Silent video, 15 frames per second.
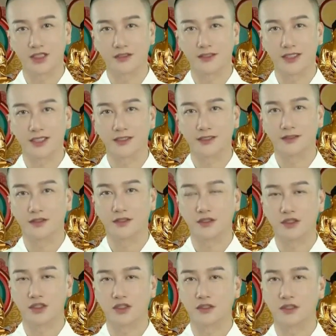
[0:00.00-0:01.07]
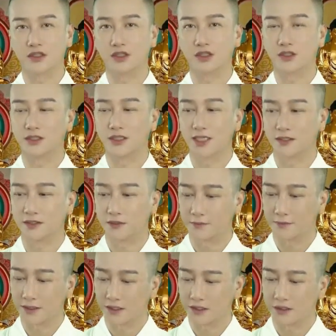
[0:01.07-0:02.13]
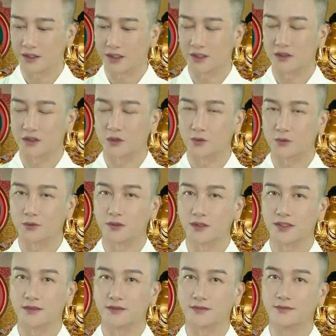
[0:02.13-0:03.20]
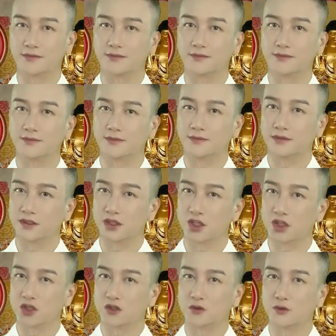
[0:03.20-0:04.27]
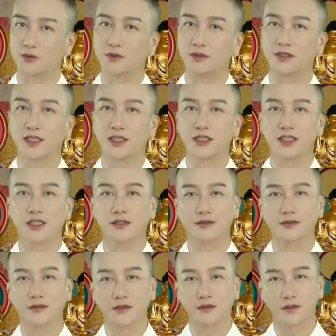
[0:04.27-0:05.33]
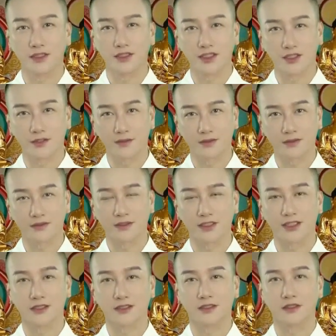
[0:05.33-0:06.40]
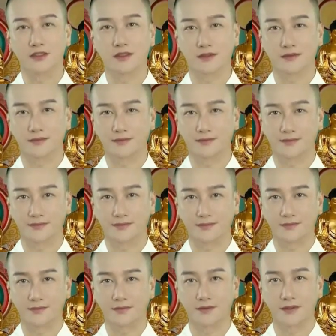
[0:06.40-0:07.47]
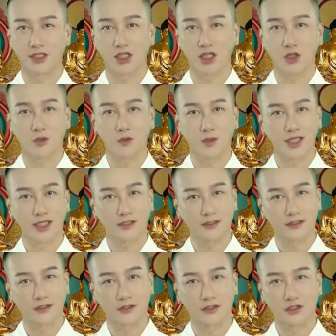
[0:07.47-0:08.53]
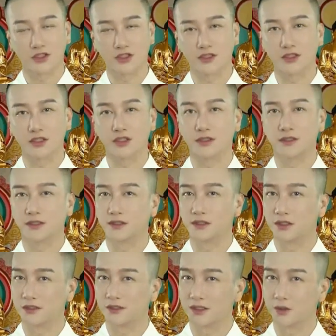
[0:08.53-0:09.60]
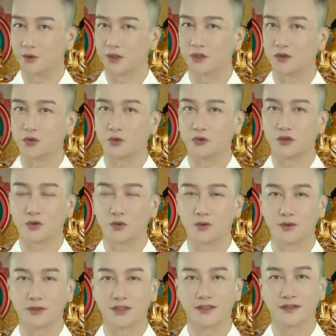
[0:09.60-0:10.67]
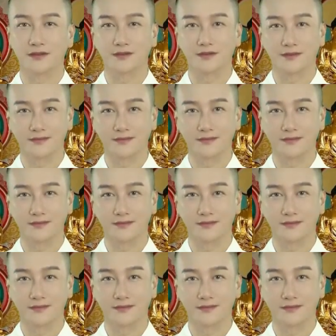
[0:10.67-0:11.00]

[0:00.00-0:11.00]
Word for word: 内色指的是眼耳鼻舌身这五根，属于内身，所以叫内色。外色呢，指的是色声香味触这五境。